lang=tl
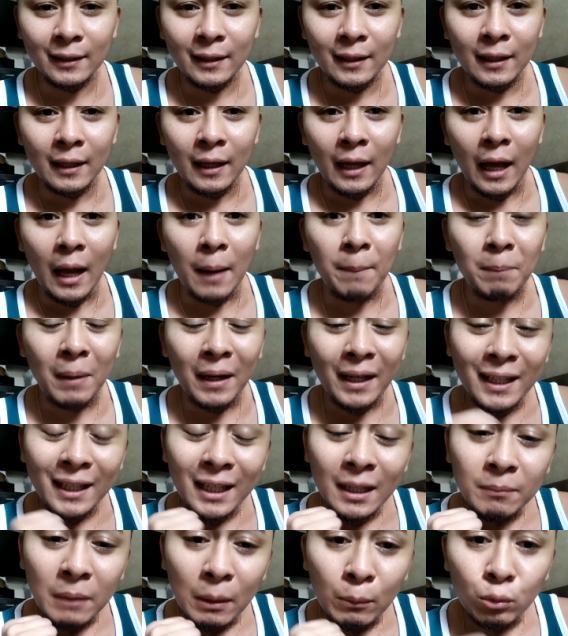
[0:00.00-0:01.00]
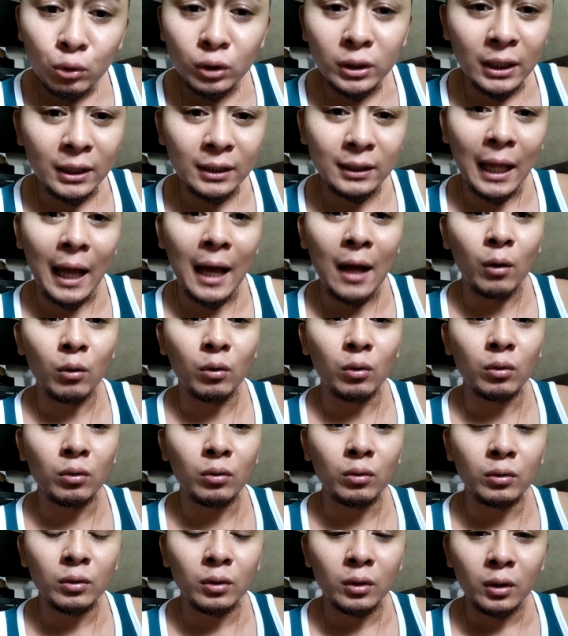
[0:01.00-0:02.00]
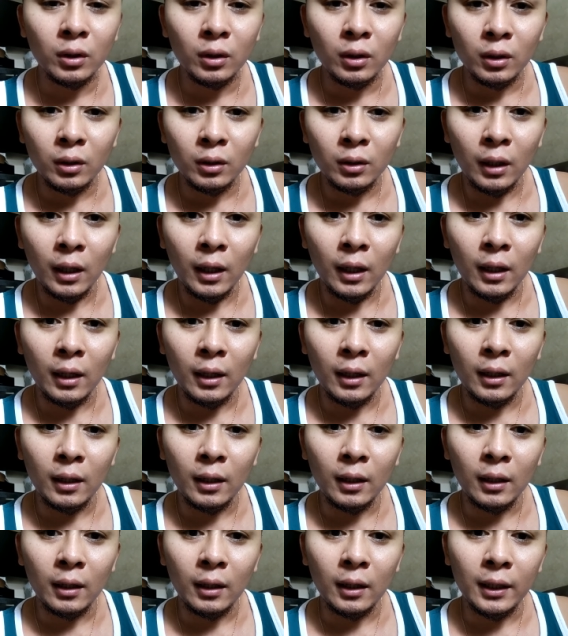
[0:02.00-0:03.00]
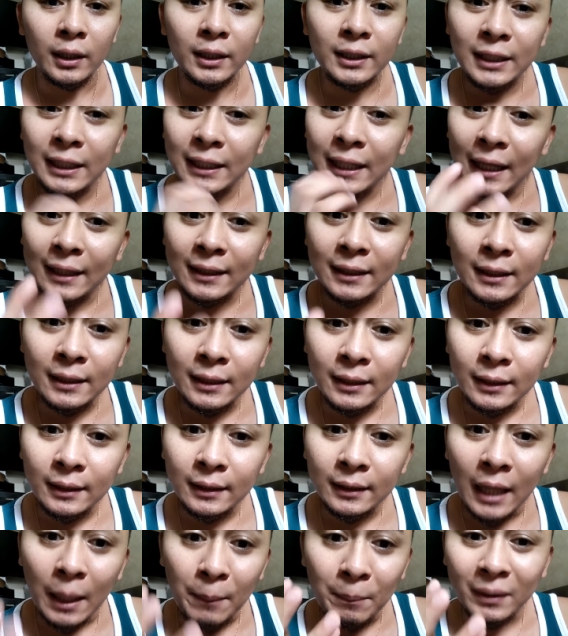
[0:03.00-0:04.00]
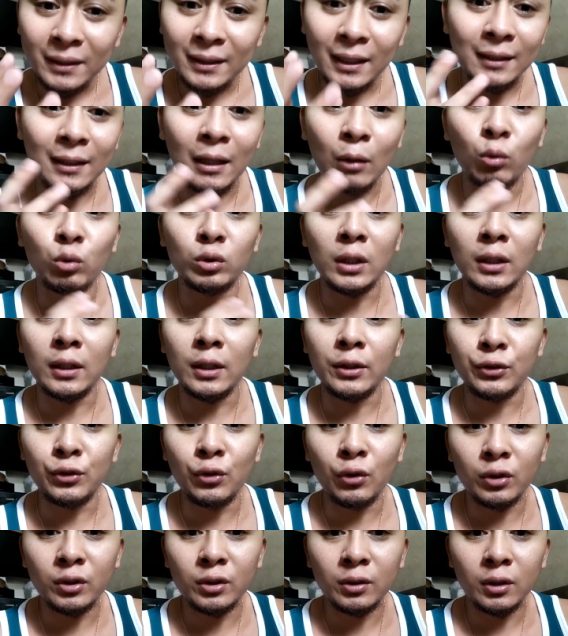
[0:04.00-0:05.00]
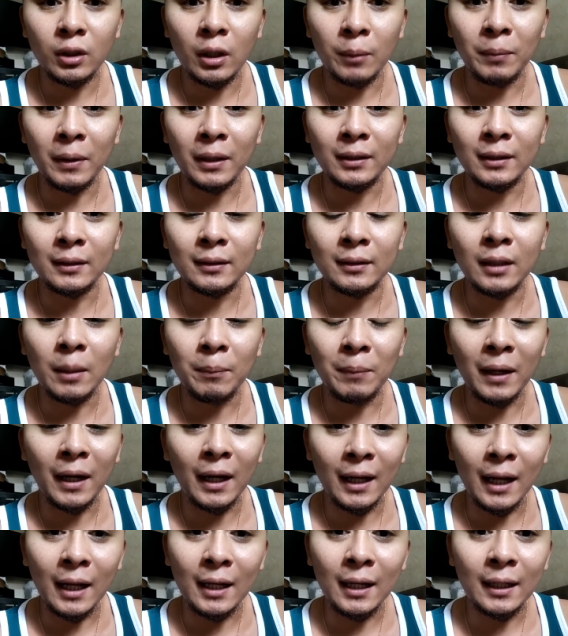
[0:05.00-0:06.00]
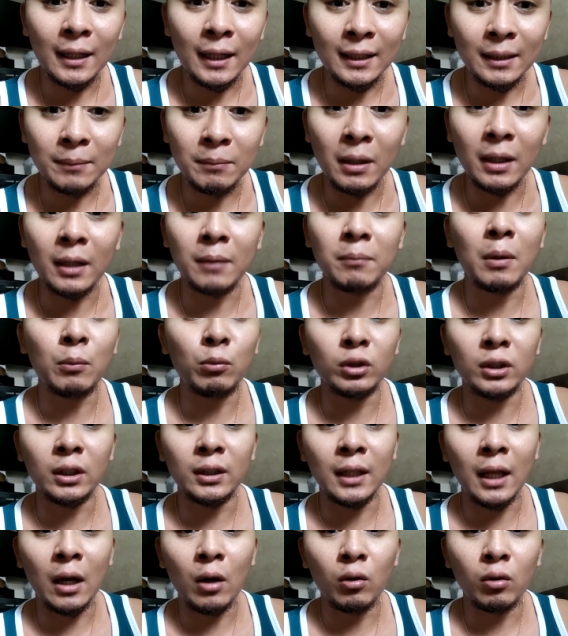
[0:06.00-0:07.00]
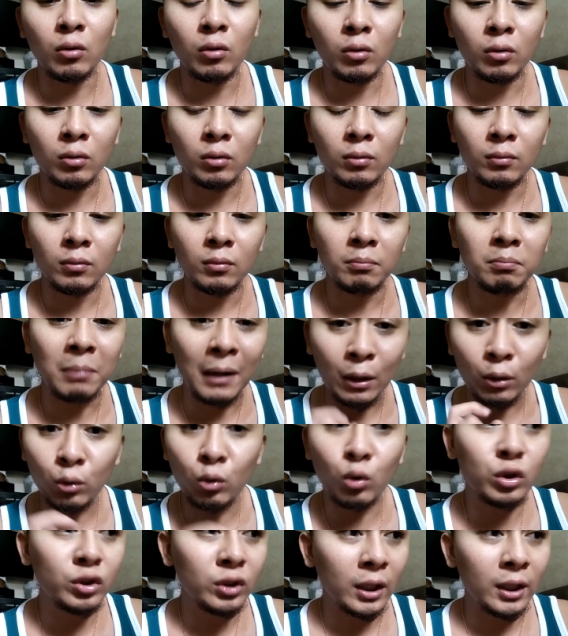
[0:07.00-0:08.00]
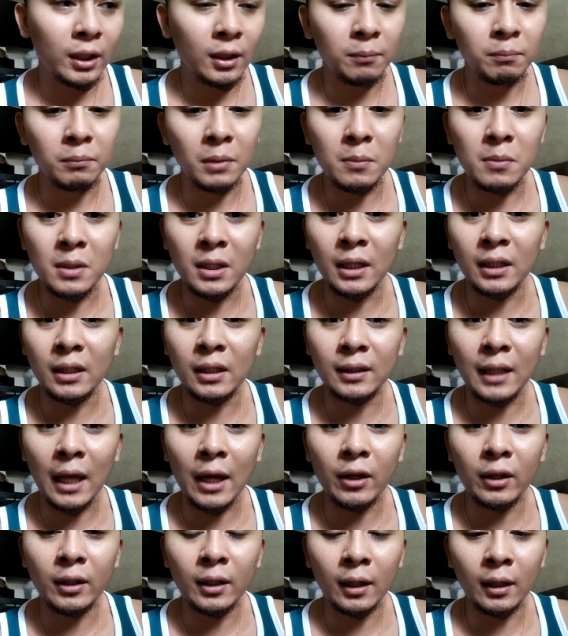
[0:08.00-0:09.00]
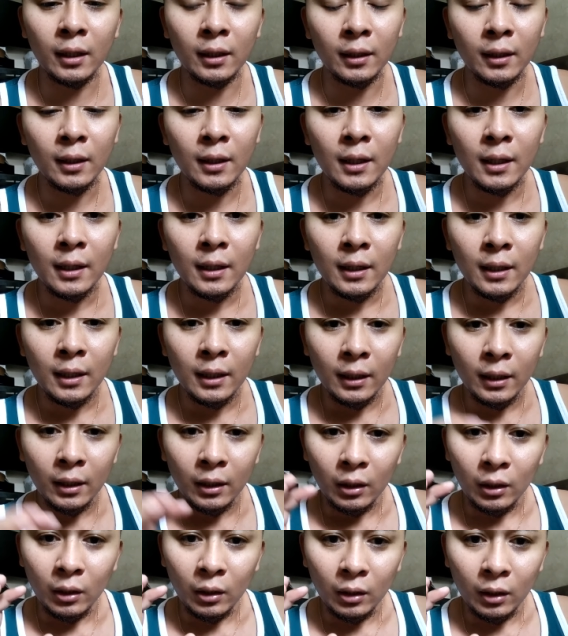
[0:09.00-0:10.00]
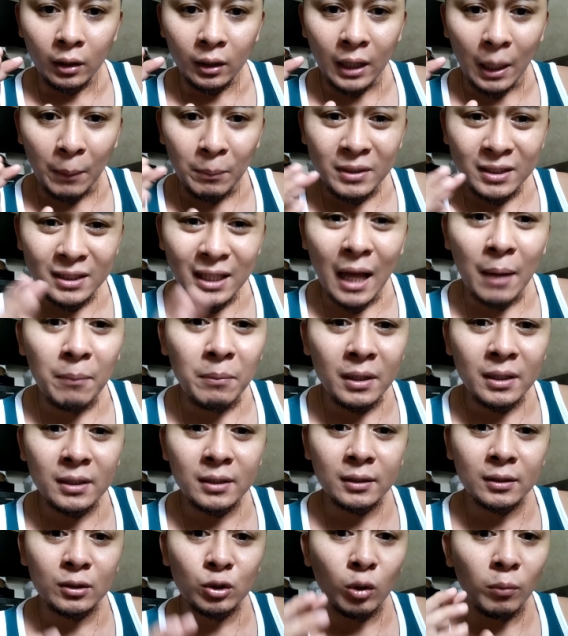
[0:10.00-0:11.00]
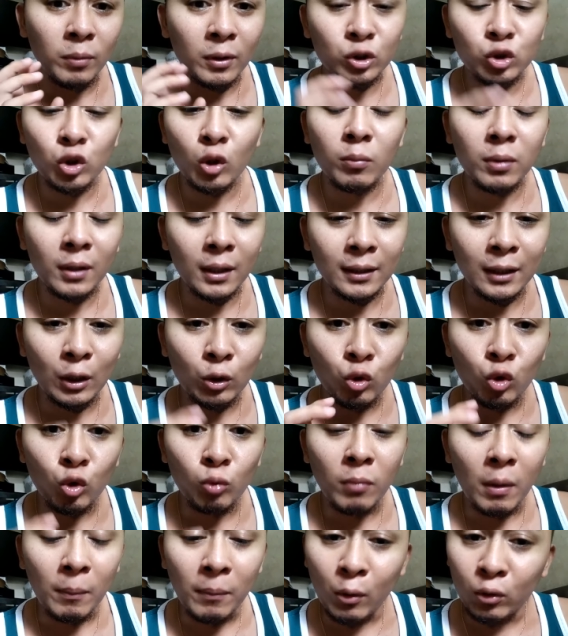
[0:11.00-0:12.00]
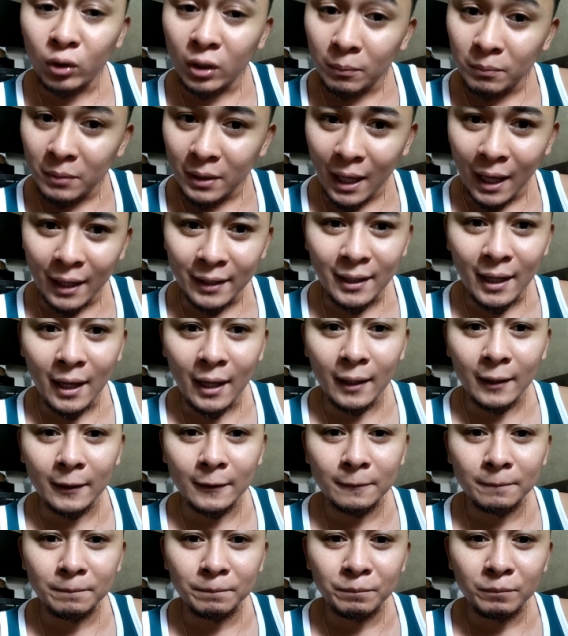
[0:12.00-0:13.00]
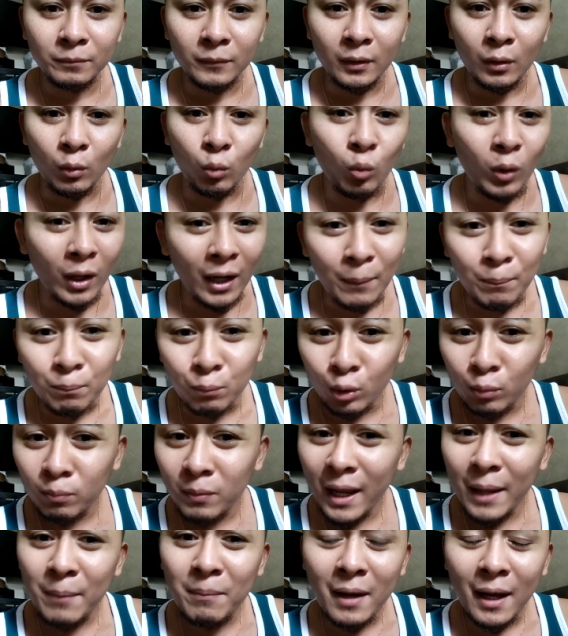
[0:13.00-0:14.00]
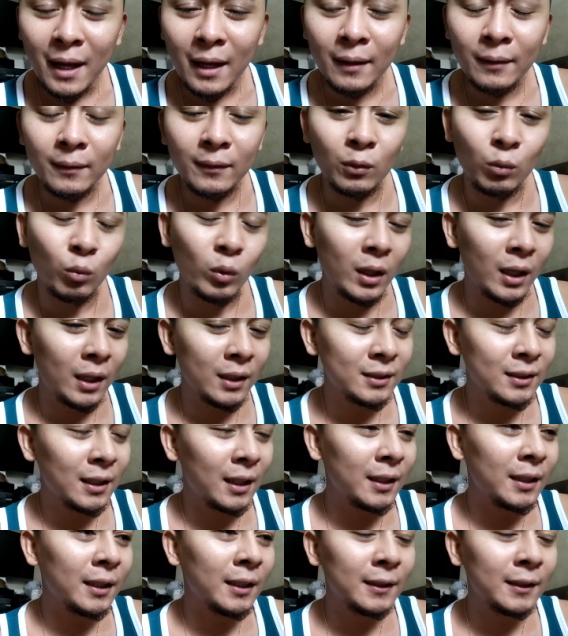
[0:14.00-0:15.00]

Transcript: ang pagiging mabuting tao uh, hindi natin dapat katakutan ng Diyos kapag napag-aralan natin maging mabuting tao. Bagkus ay bibigyan niya tayo ng labis-labis, sobra-sobra nag-uumapaw na biyaya. Walang problema, walang sakit,